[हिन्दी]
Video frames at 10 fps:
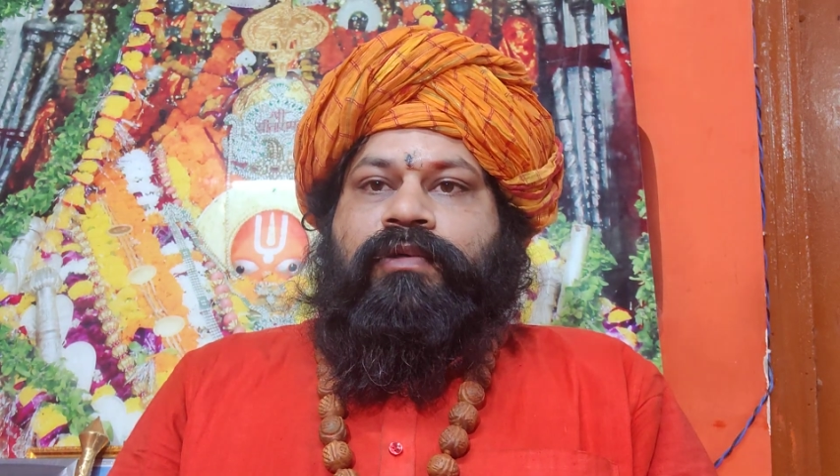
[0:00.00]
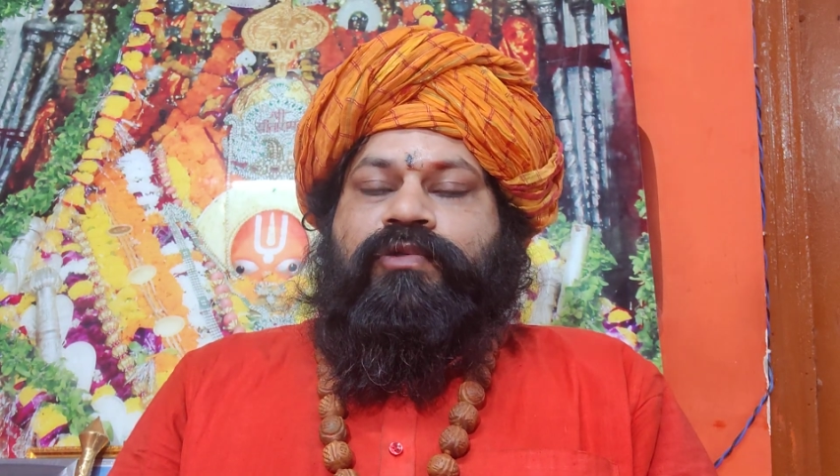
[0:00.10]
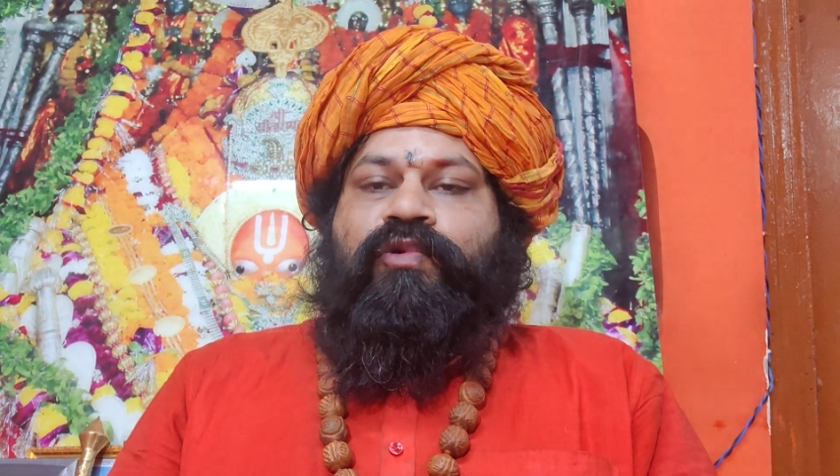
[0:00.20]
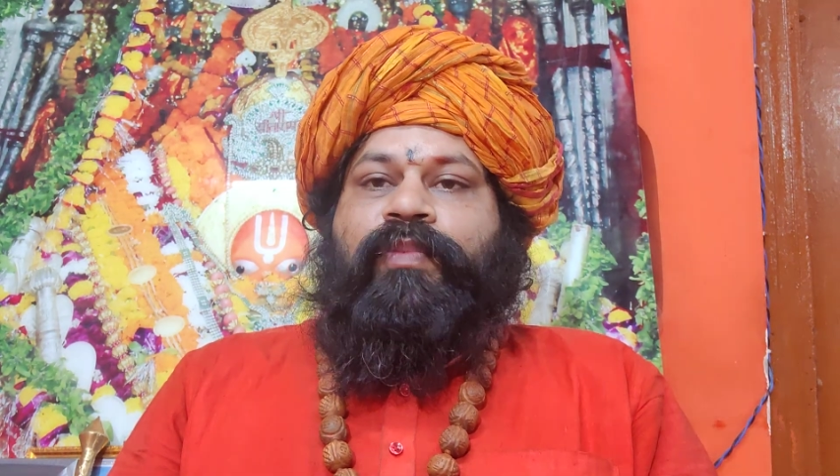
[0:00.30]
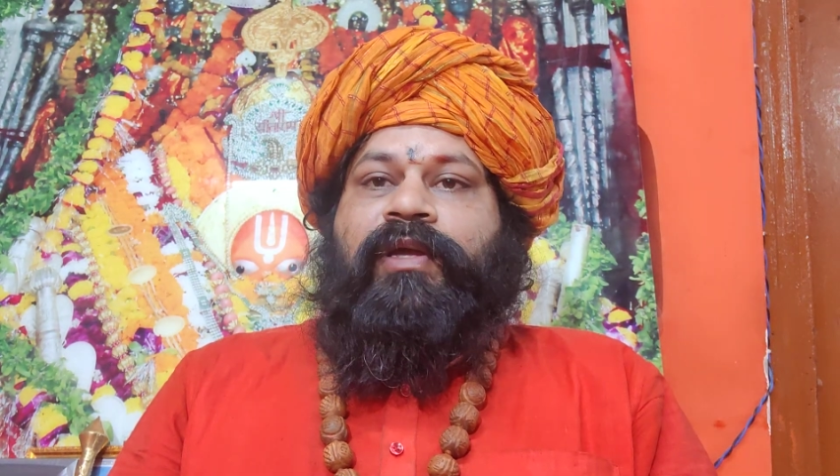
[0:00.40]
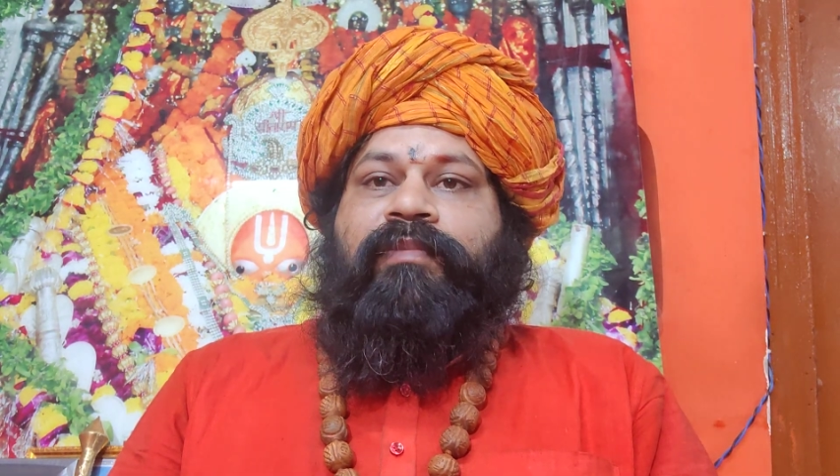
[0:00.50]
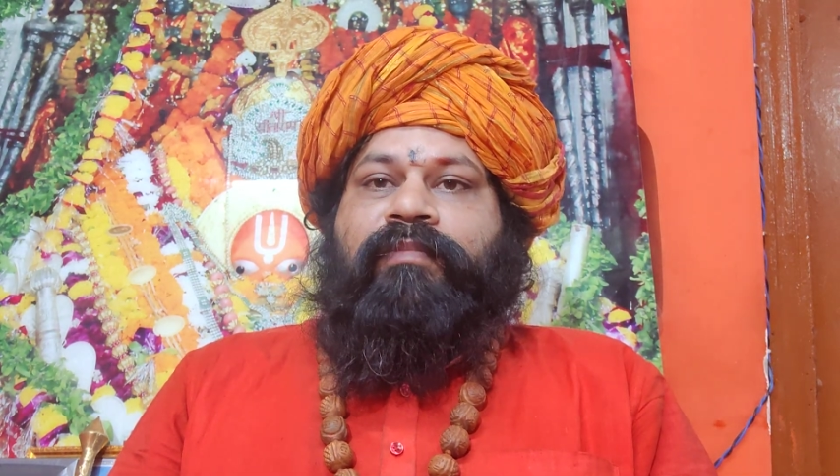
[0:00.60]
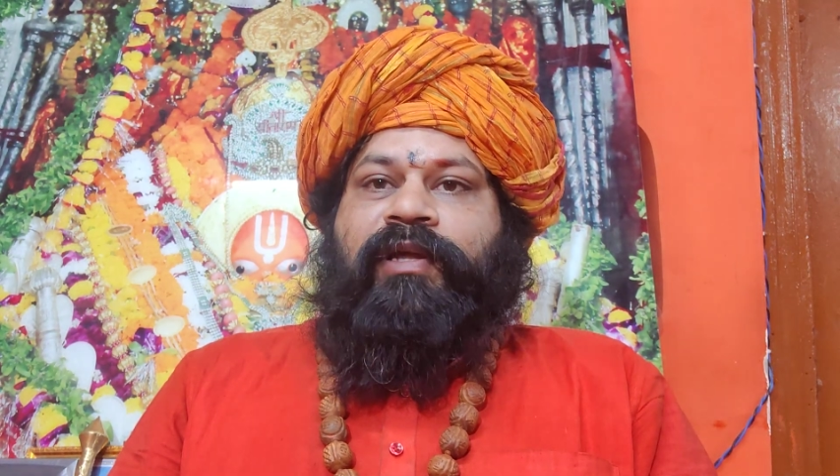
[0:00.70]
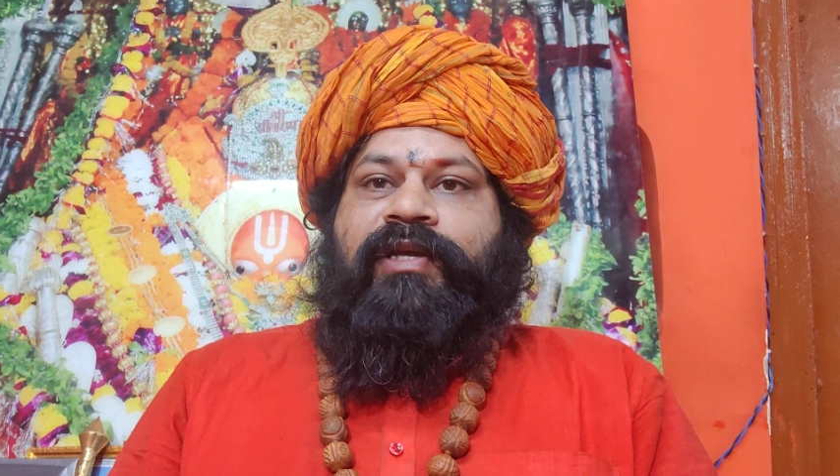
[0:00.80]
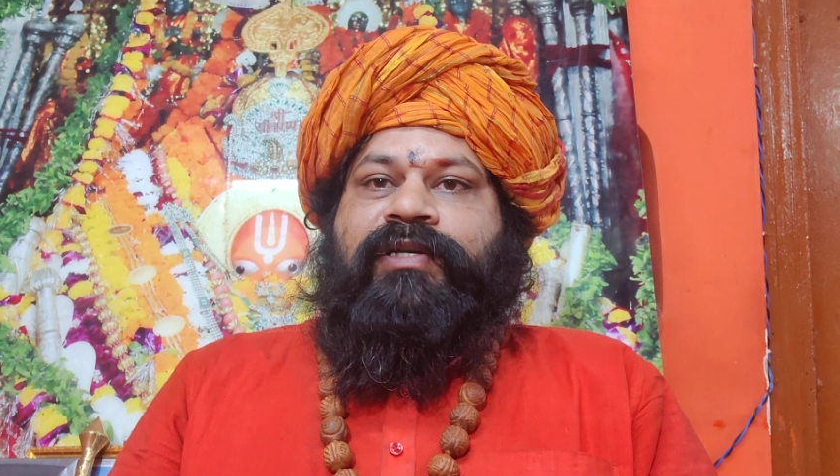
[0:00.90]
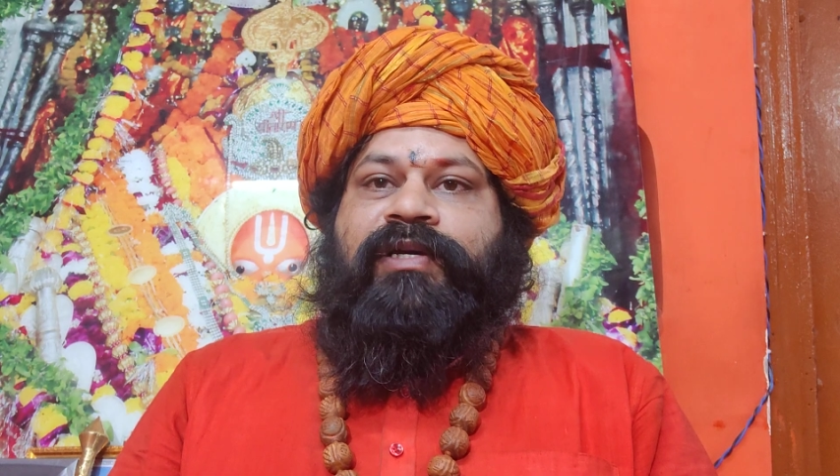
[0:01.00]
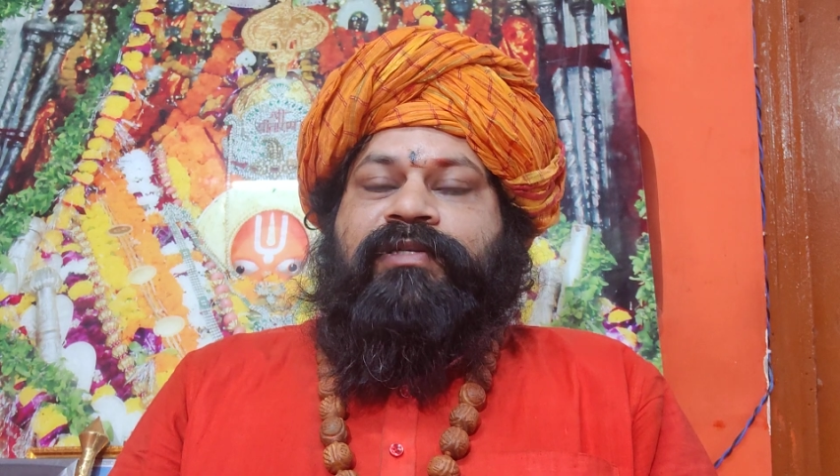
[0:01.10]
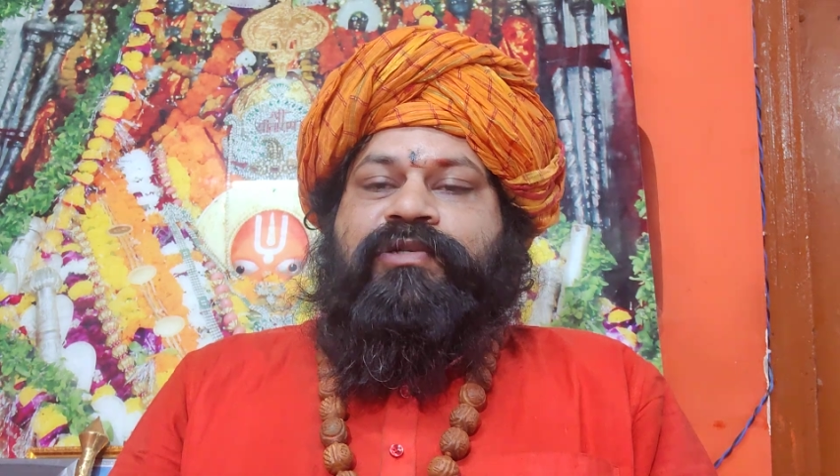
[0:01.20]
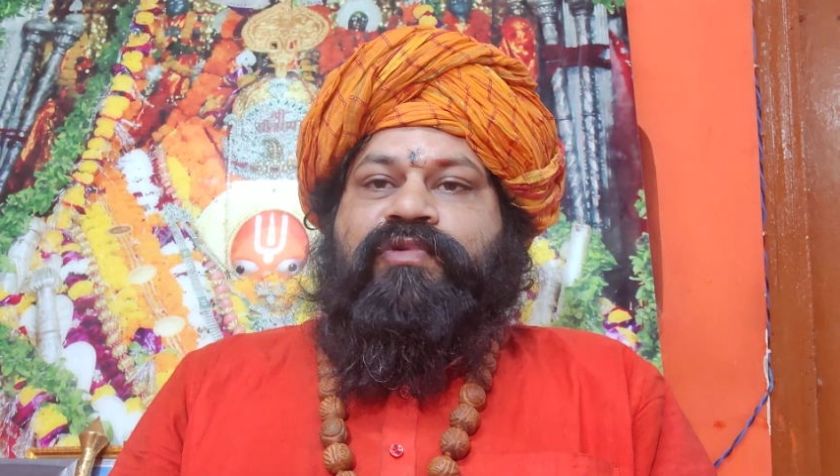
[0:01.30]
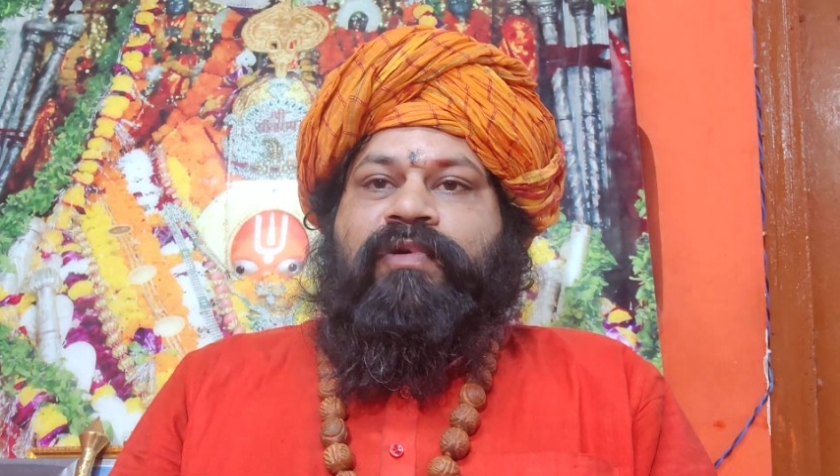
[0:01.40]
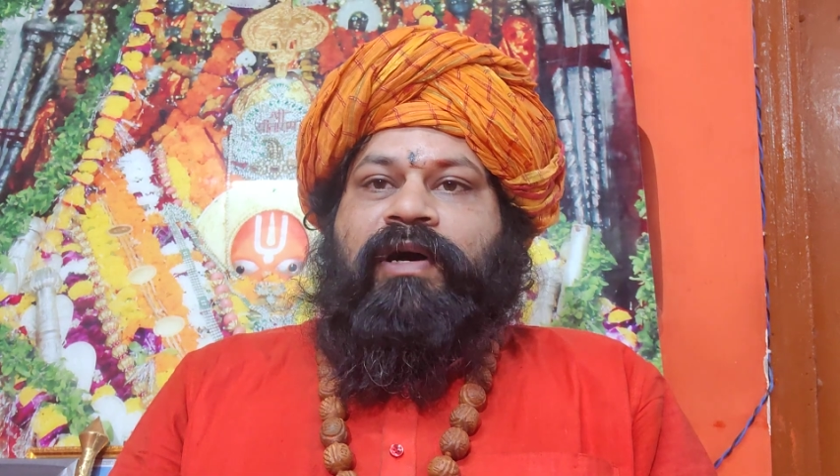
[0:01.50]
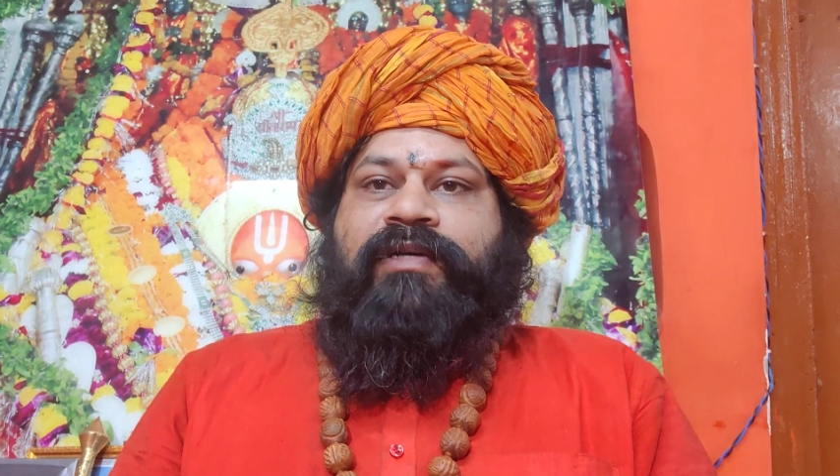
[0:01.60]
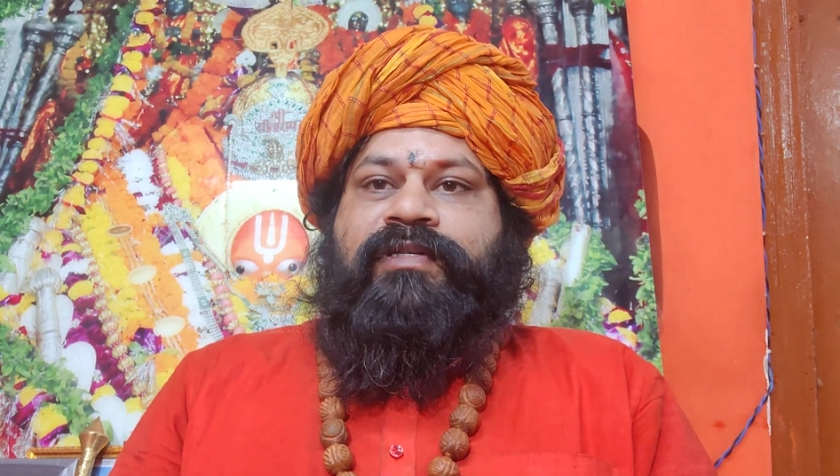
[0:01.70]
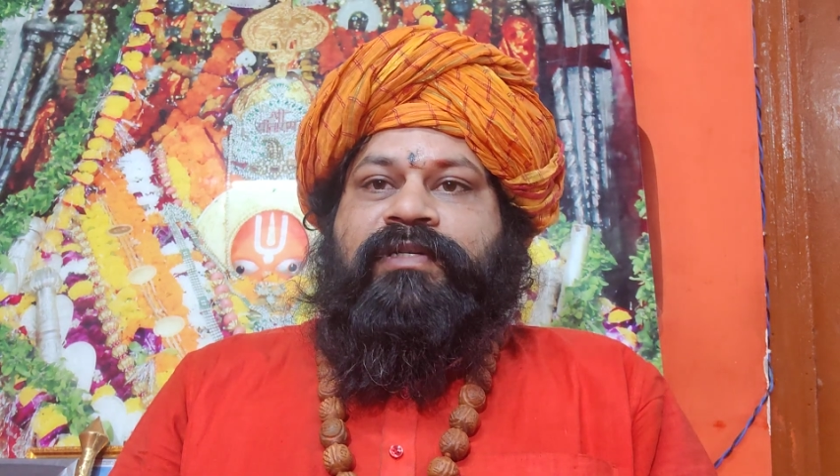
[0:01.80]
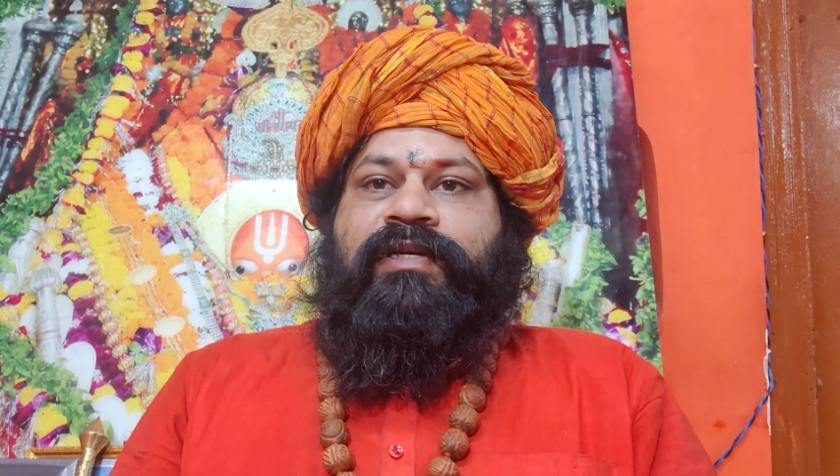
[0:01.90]
जो भी मरीज हैं जिसको
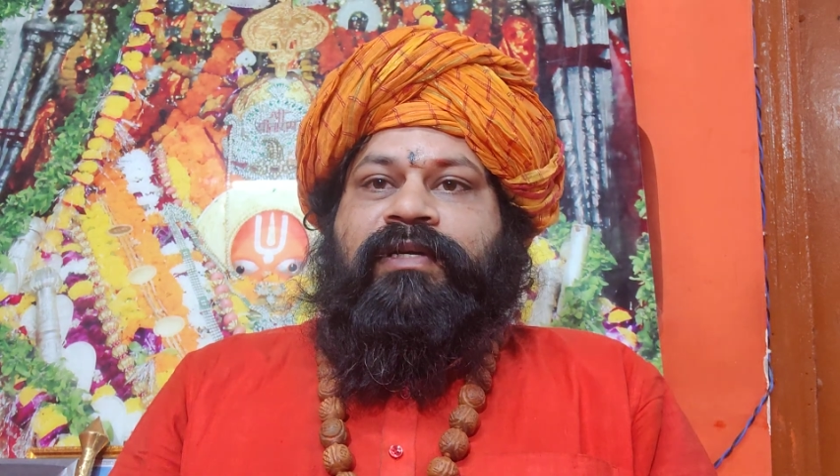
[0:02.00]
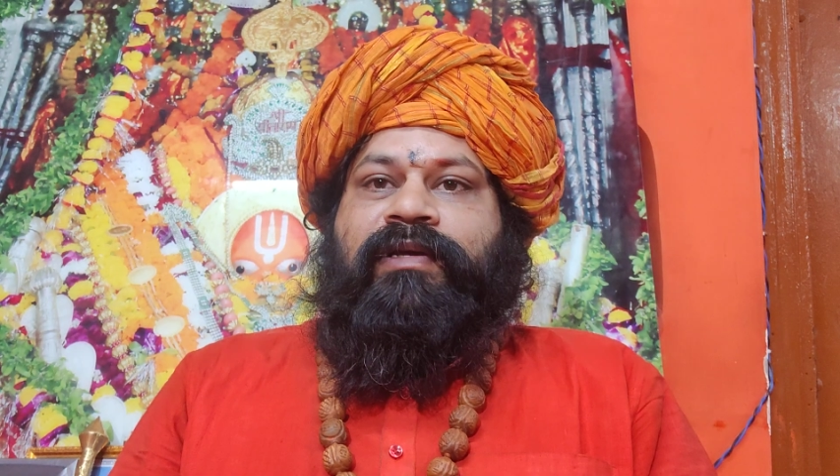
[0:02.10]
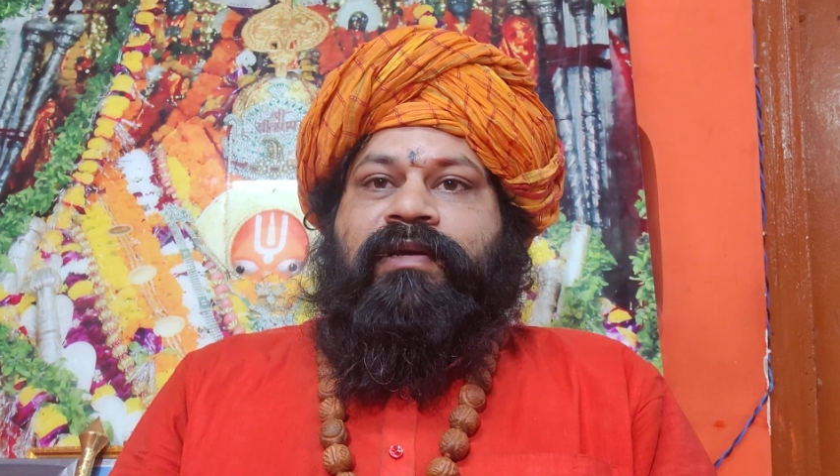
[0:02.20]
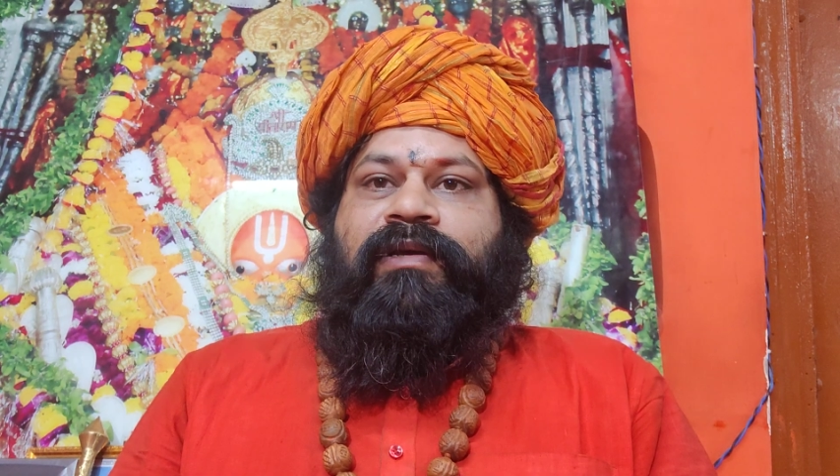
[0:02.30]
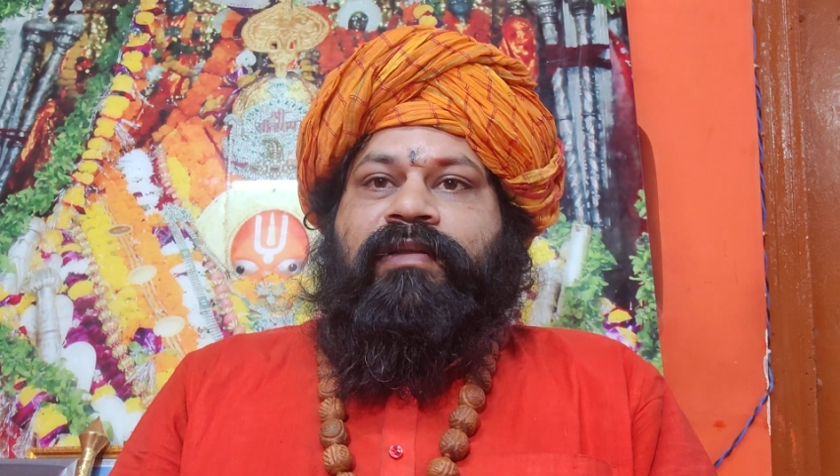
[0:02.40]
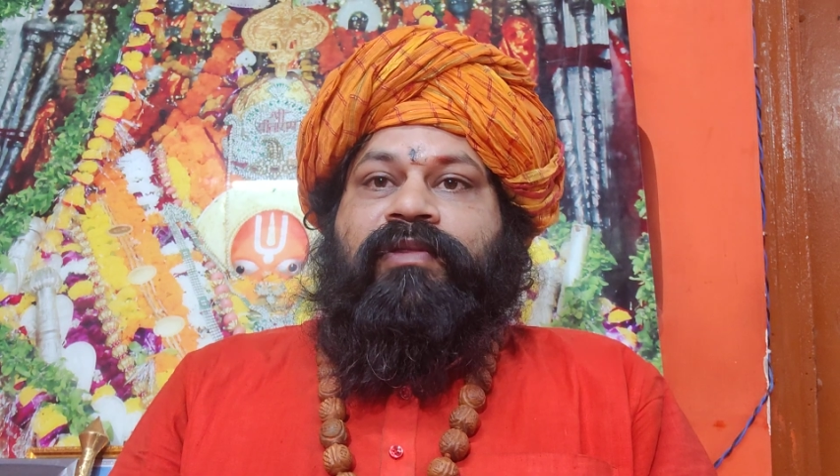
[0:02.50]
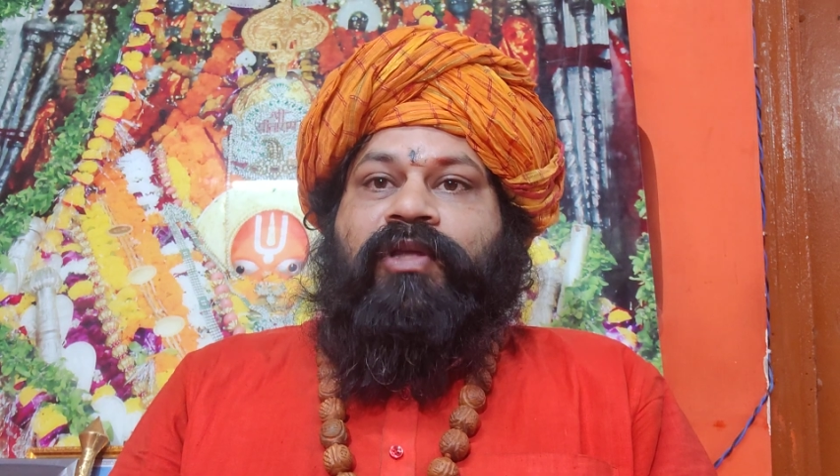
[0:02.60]
ऑक्सीजन की